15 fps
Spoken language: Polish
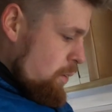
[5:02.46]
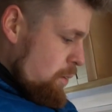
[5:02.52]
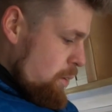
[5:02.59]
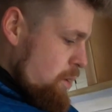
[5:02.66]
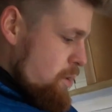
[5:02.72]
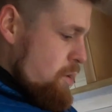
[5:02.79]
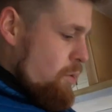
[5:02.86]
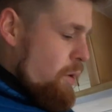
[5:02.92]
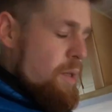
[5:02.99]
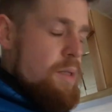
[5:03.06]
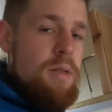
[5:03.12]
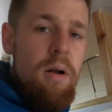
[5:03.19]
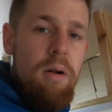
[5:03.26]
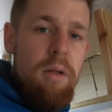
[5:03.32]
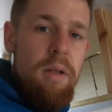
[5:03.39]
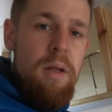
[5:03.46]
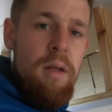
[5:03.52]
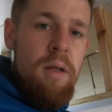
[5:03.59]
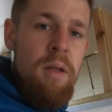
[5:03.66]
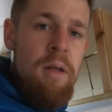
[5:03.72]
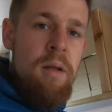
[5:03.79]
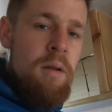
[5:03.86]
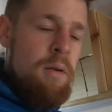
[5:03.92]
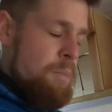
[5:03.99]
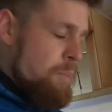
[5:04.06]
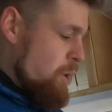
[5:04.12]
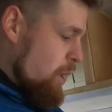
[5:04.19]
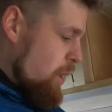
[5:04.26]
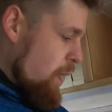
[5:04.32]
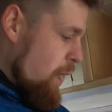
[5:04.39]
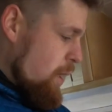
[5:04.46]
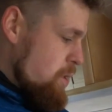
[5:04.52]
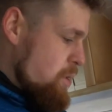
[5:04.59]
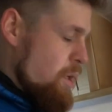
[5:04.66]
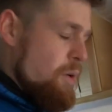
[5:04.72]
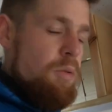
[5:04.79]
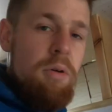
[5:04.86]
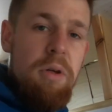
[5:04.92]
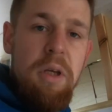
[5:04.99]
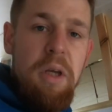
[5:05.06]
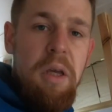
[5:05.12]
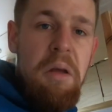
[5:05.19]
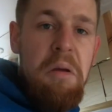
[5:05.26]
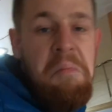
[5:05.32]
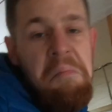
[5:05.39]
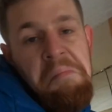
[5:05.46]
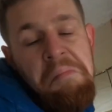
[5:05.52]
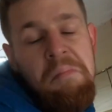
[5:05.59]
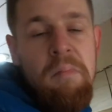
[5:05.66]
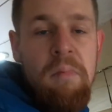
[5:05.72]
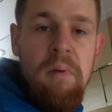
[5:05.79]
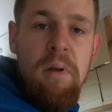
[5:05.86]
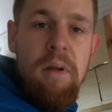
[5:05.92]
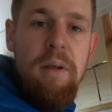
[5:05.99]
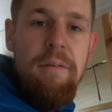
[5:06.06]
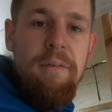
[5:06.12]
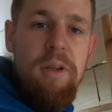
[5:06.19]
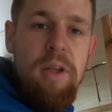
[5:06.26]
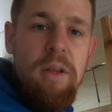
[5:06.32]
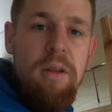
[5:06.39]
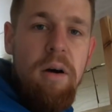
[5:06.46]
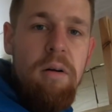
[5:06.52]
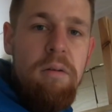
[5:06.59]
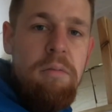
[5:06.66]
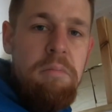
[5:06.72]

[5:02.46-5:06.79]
I z drugiej strony przykleić te rurki i, I finito.